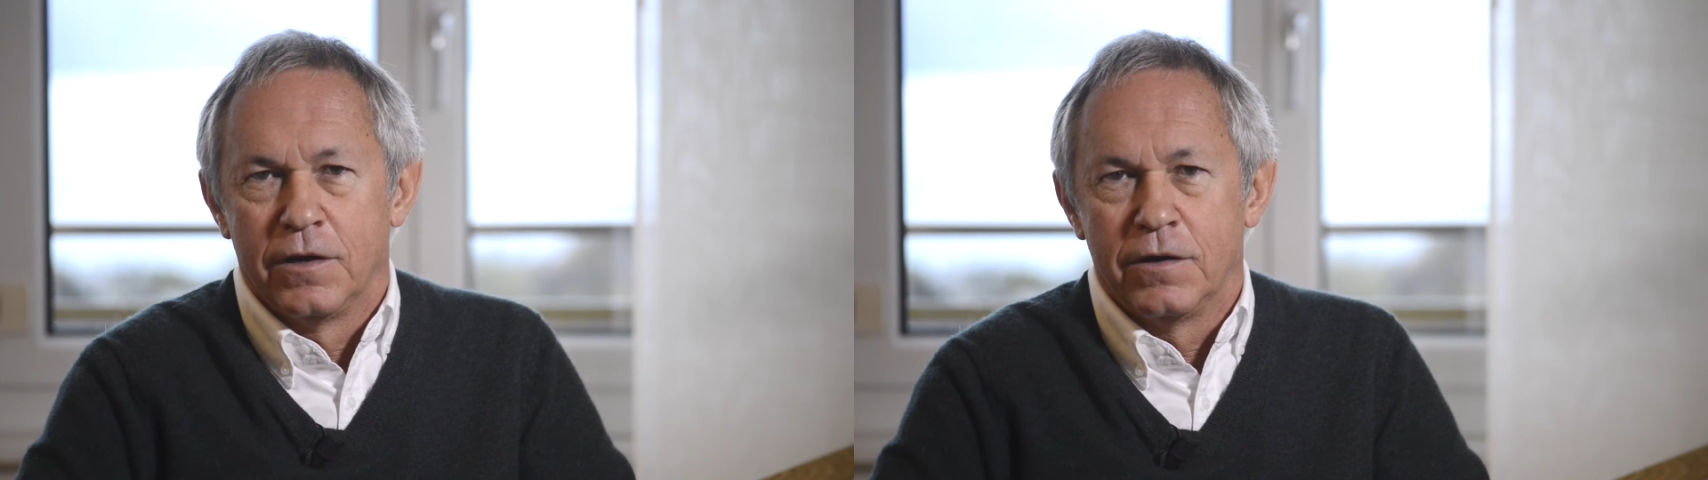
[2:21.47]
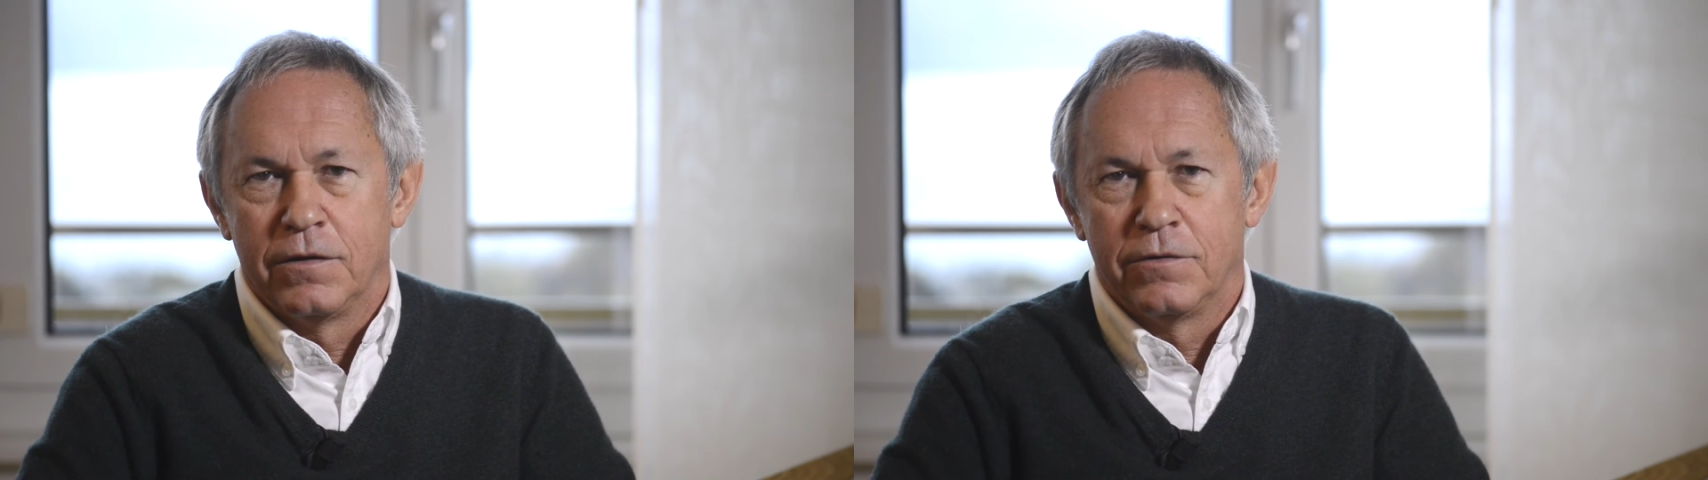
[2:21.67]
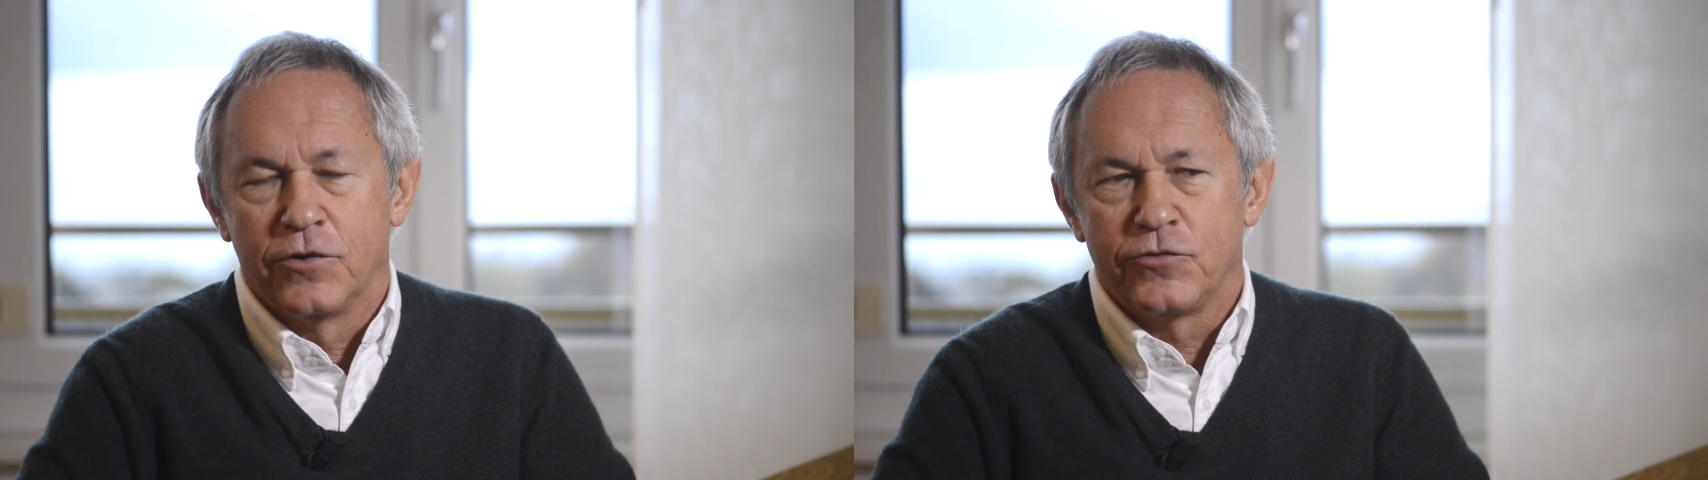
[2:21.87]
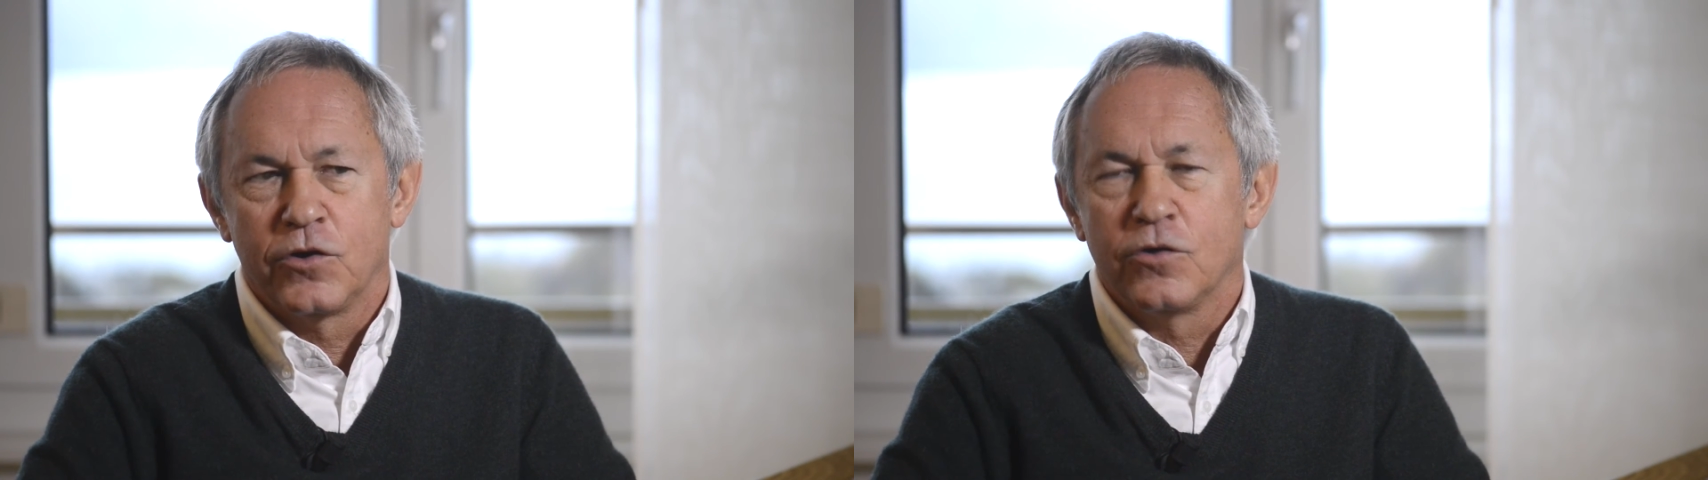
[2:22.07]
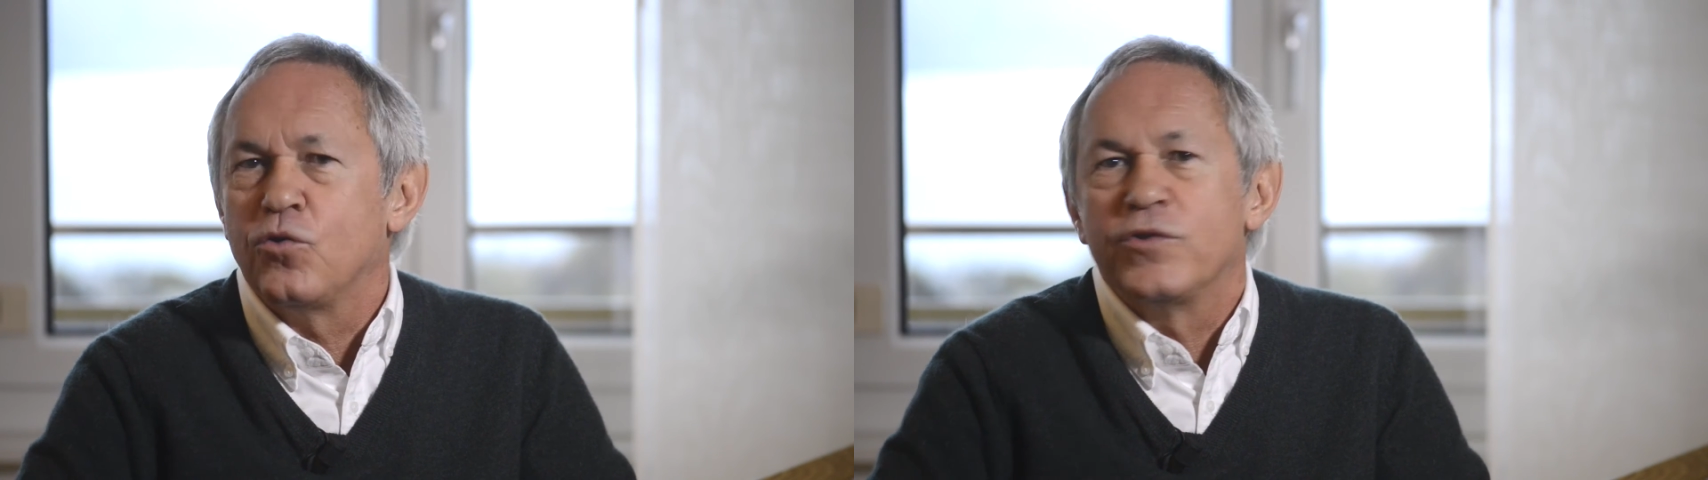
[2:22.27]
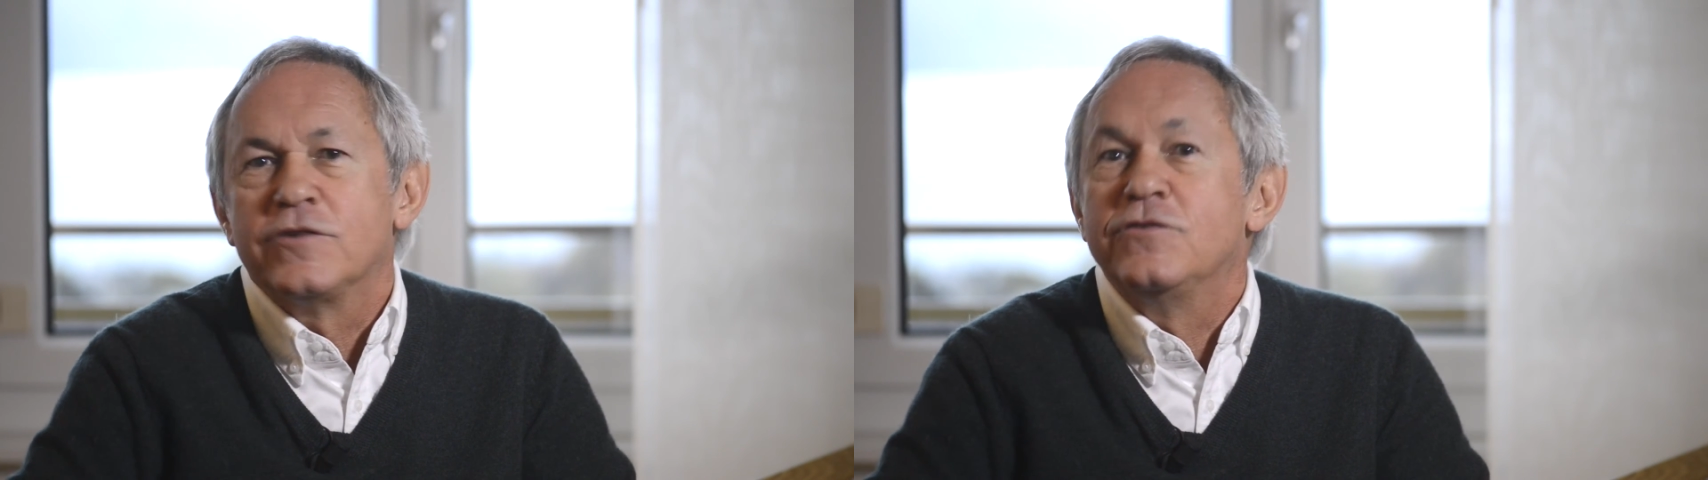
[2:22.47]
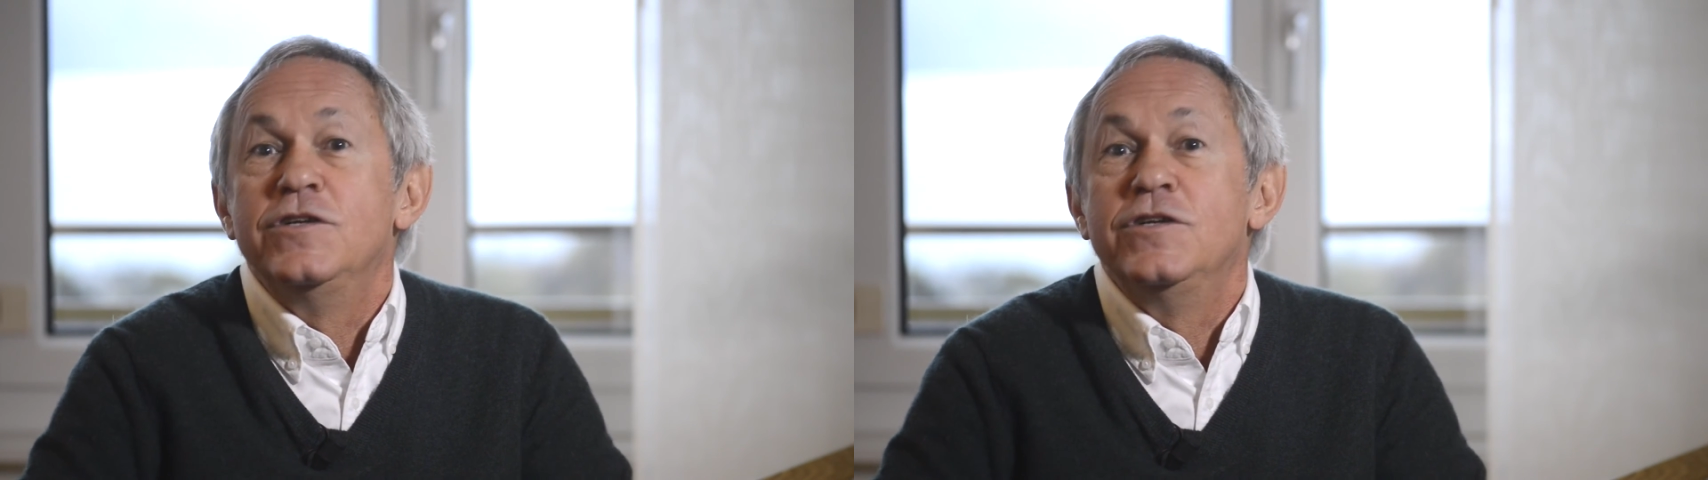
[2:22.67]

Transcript: euh, dans un contexte,